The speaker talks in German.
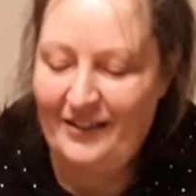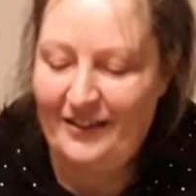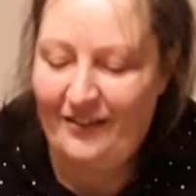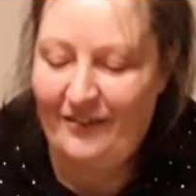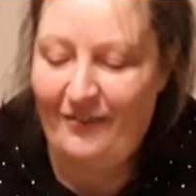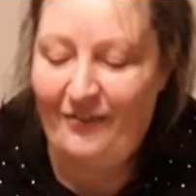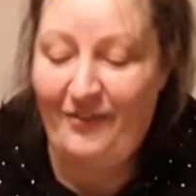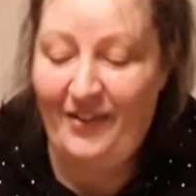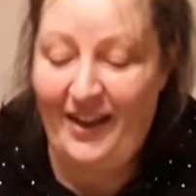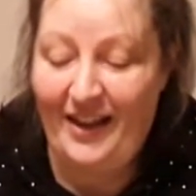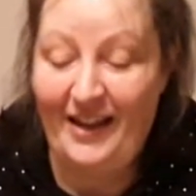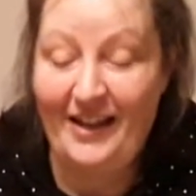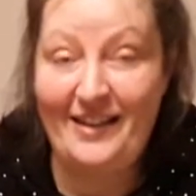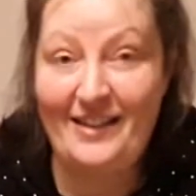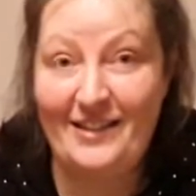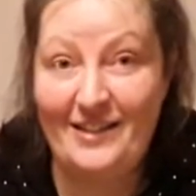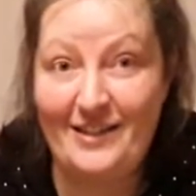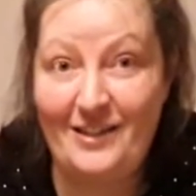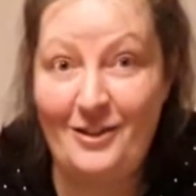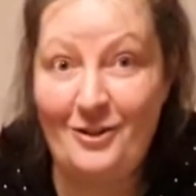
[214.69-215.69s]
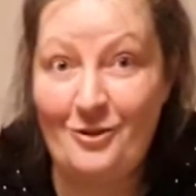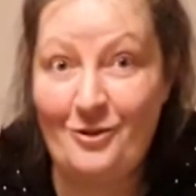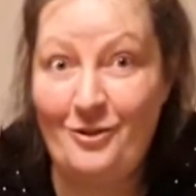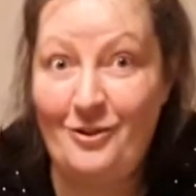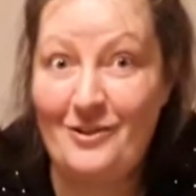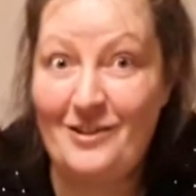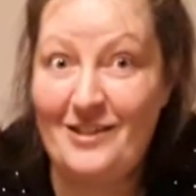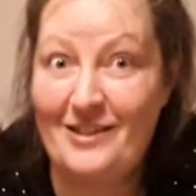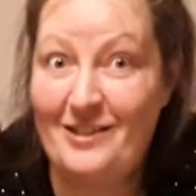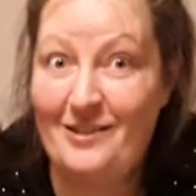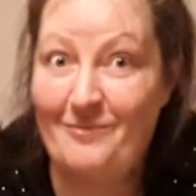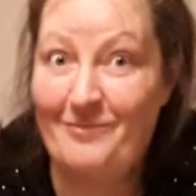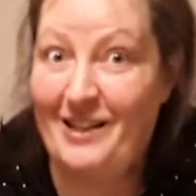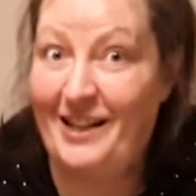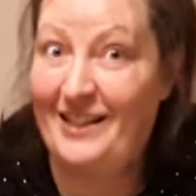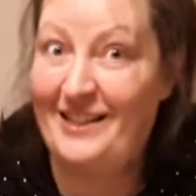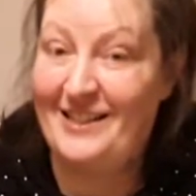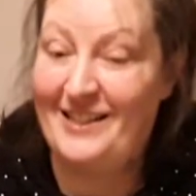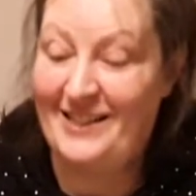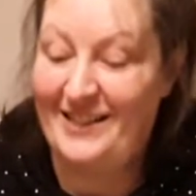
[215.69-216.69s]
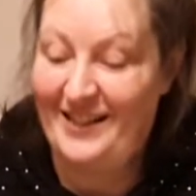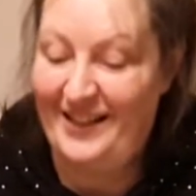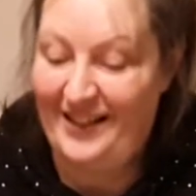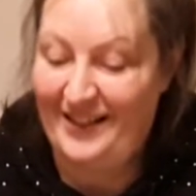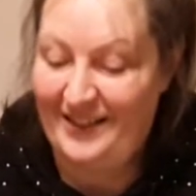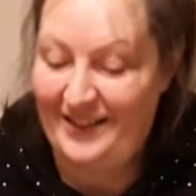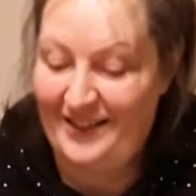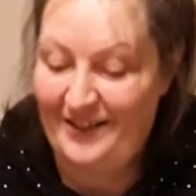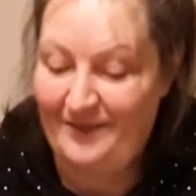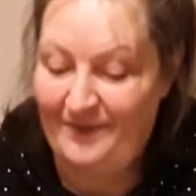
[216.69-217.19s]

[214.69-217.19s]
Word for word: wer ist die Schönste im ganzen Land?